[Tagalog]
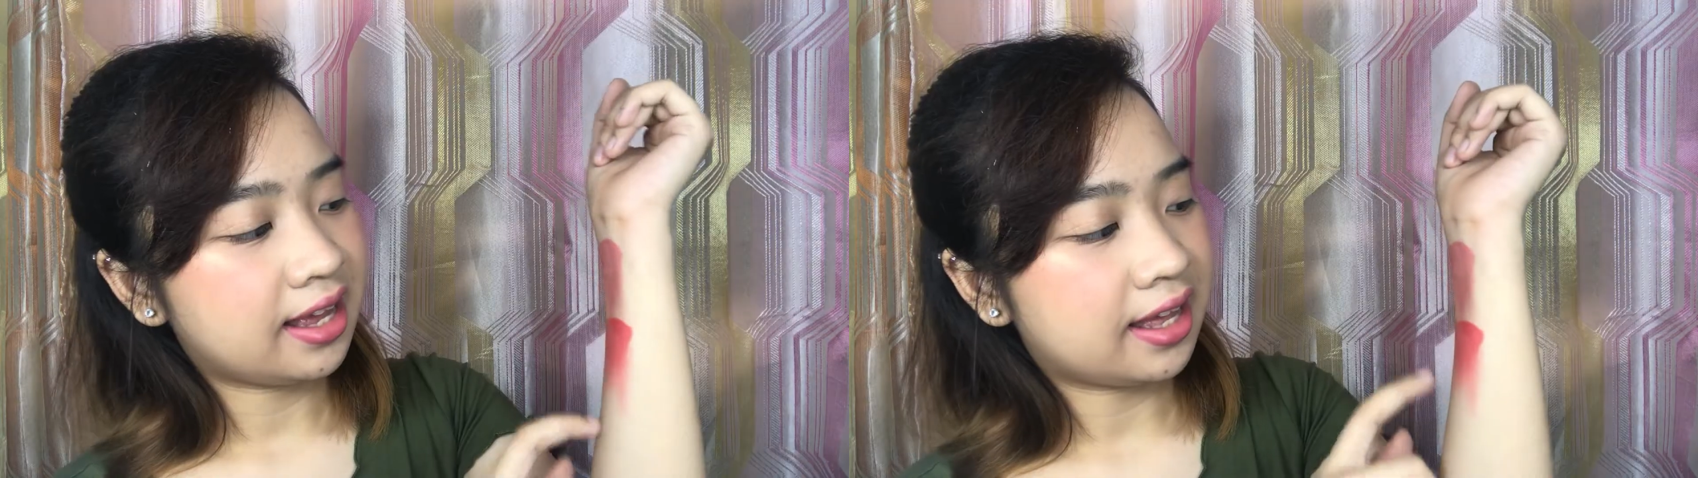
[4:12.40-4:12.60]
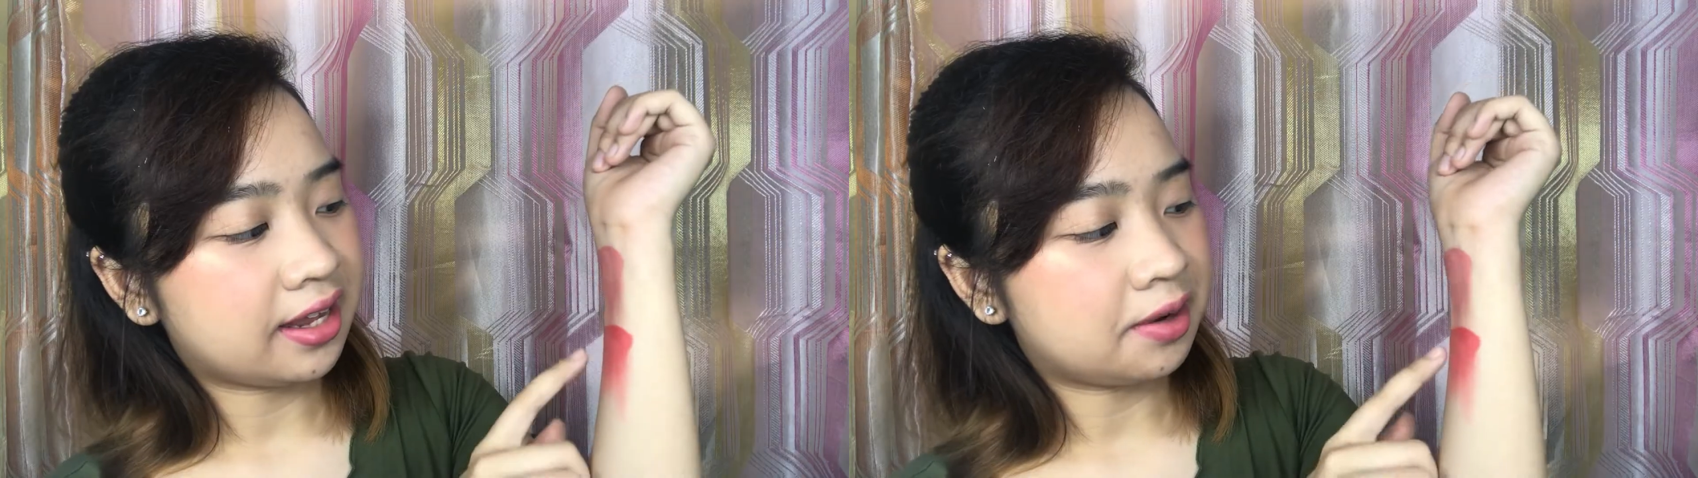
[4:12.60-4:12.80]

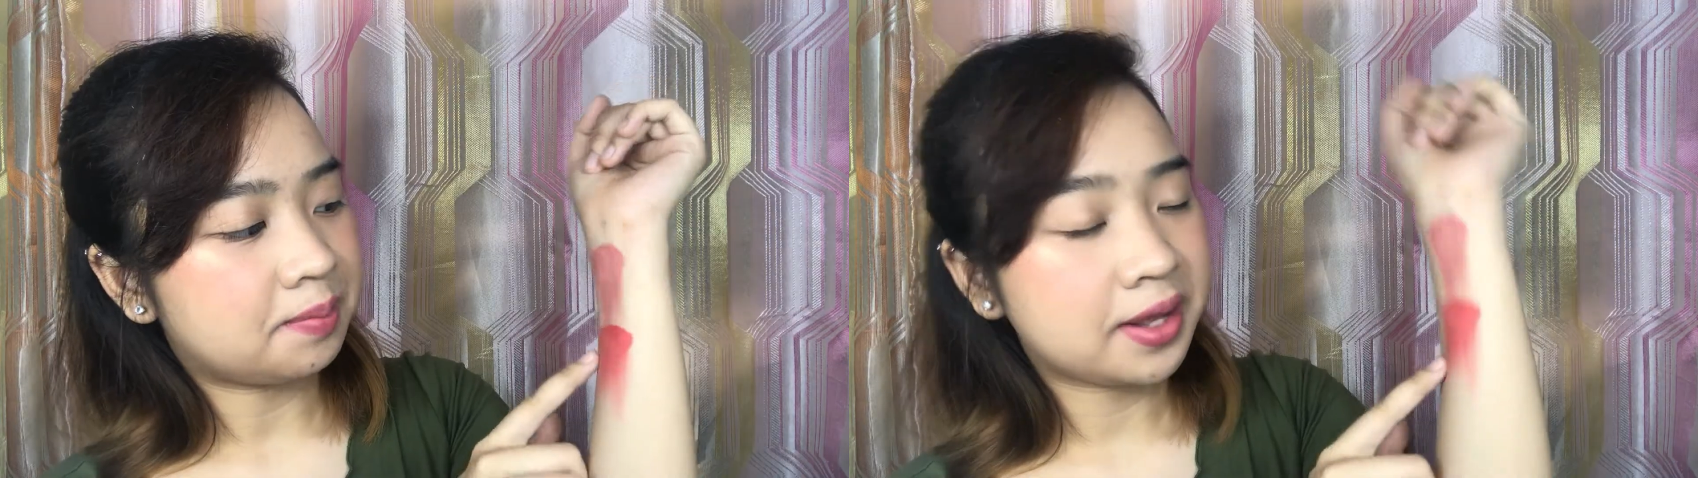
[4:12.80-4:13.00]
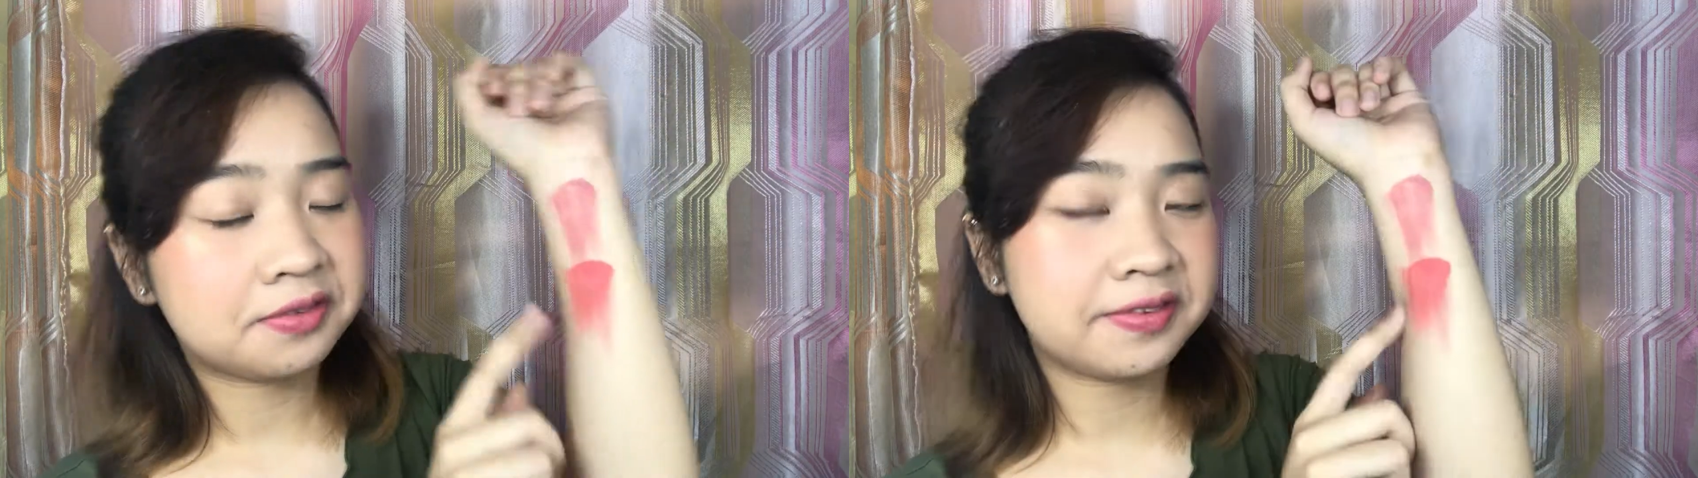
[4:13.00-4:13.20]
Ayan,
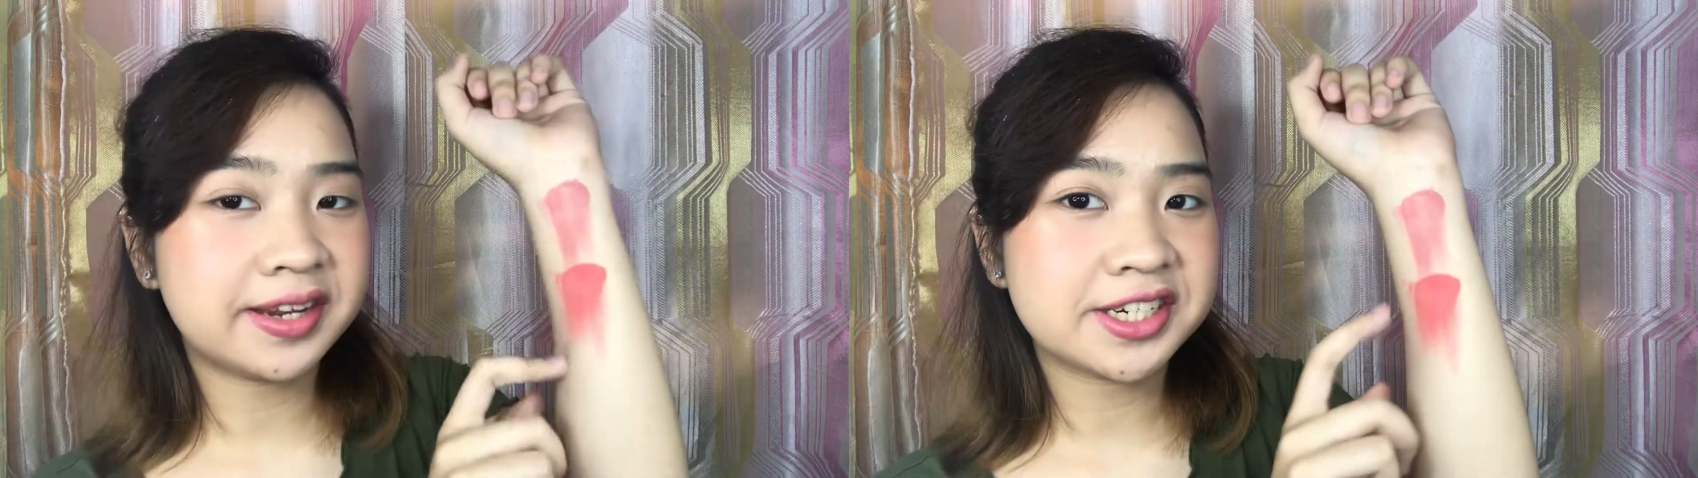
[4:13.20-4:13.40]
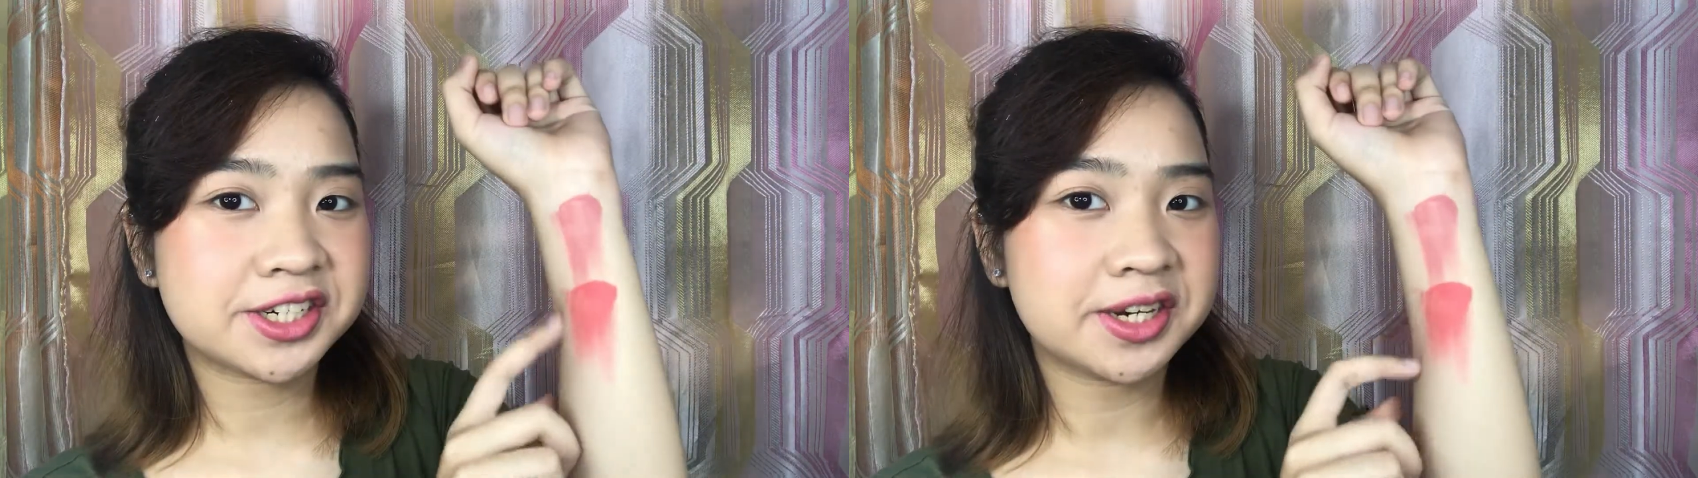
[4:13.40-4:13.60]
matte
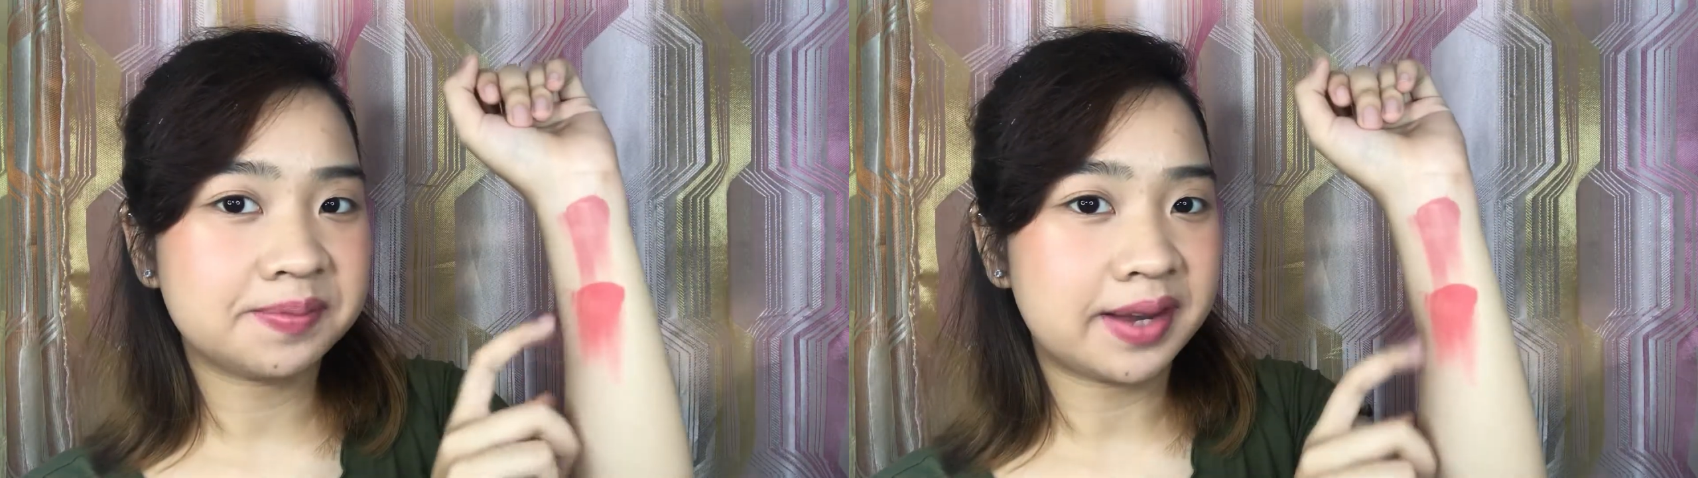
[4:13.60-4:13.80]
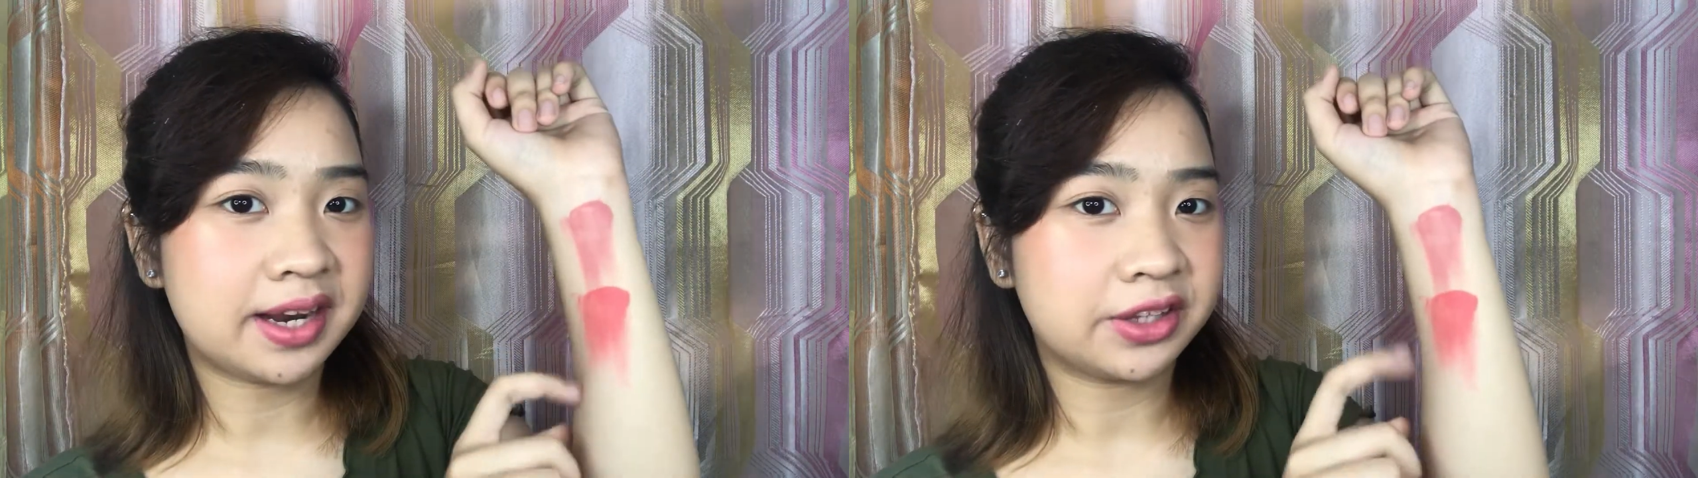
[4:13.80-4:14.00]
finish
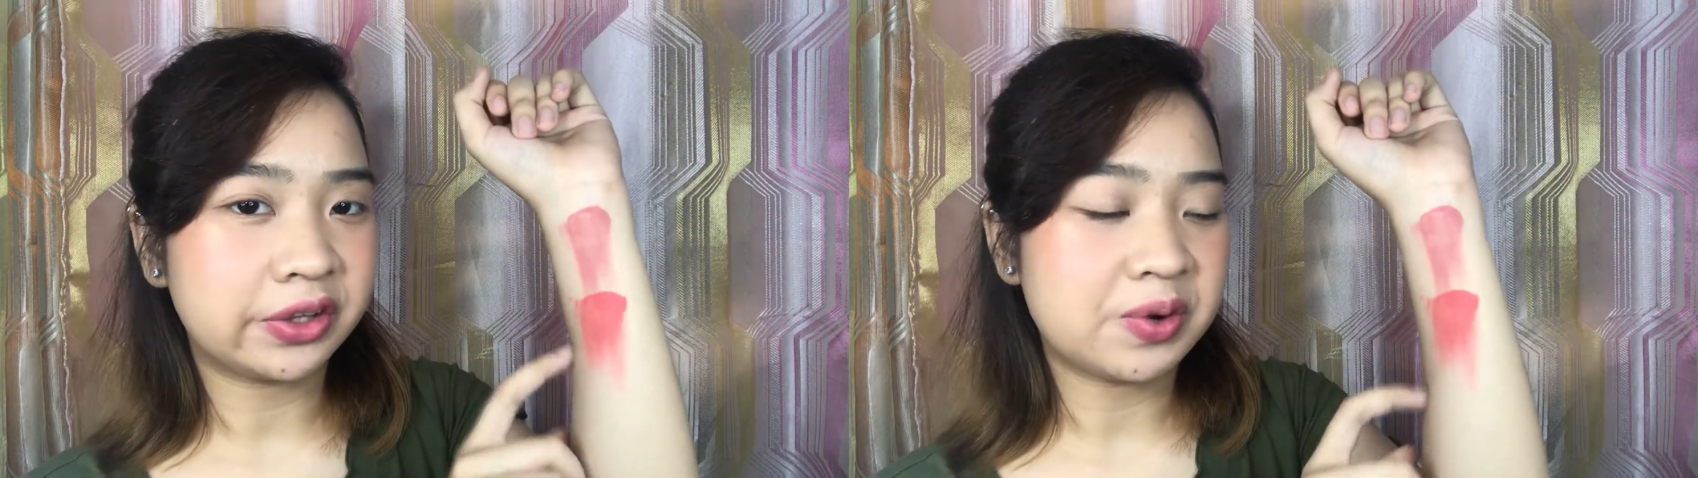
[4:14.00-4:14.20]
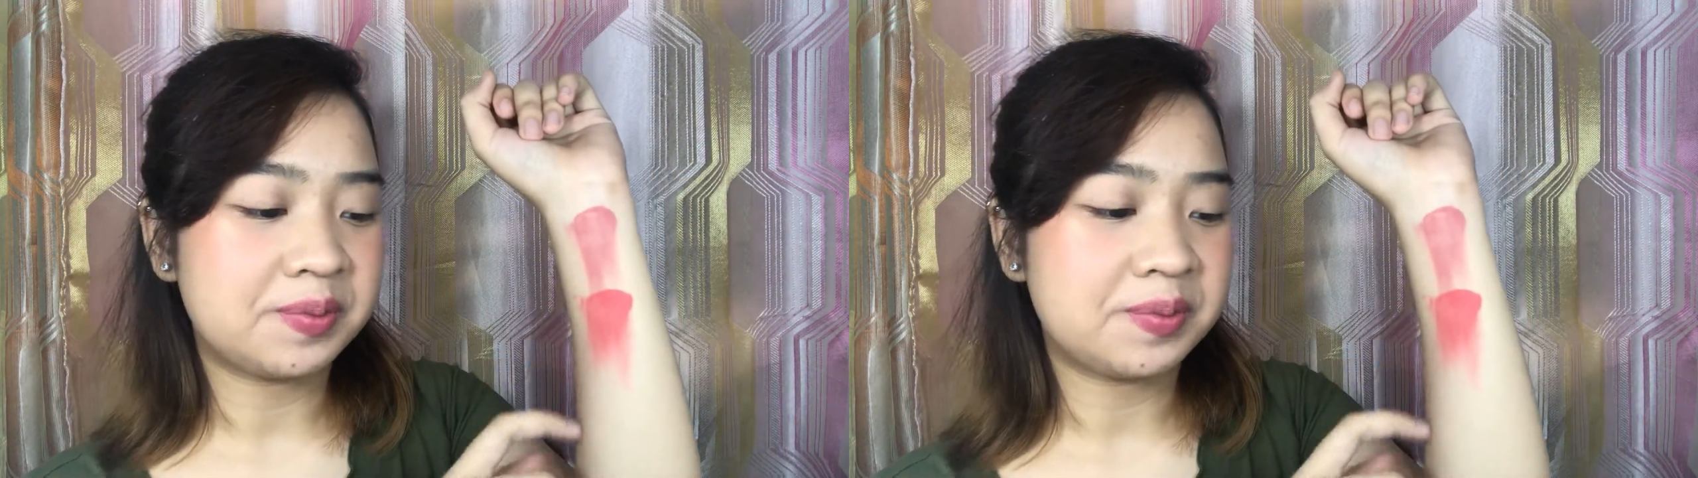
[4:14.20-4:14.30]
din pala to,